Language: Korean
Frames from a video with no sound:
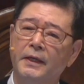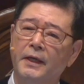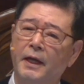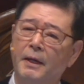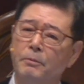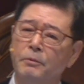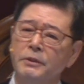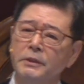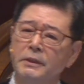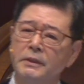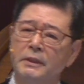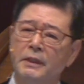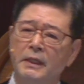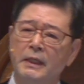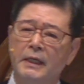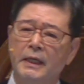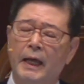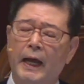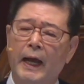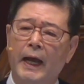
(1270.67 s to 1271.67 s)
여러분
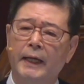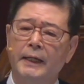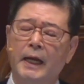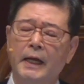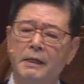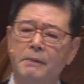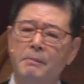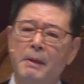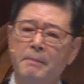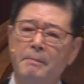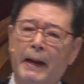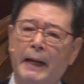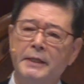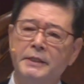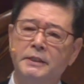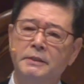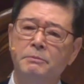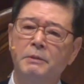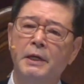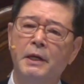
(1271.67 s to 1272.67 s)
하나님의
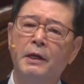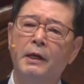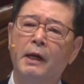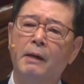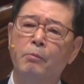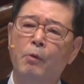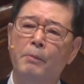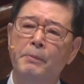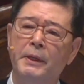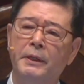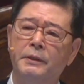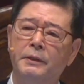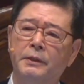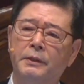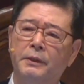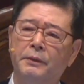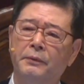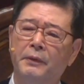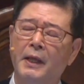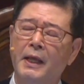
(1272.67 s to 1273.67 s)
말씀을
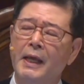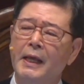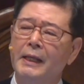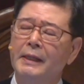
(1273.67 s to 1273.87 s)
읽어보면은